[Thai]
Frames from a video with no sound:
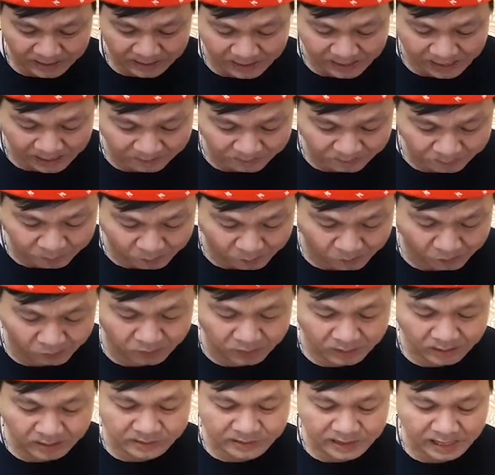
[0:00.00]
น้ำปุ
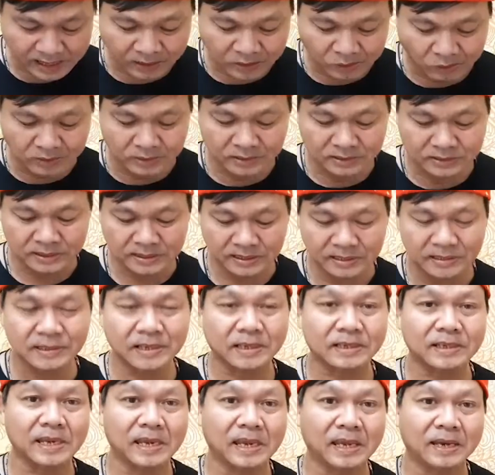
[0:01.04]
ช่างนุ่นสีส
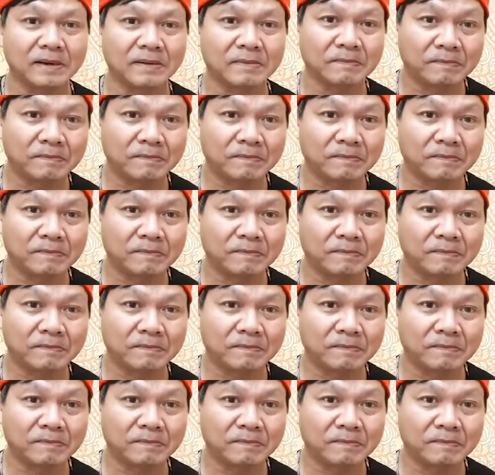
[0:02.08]
เกต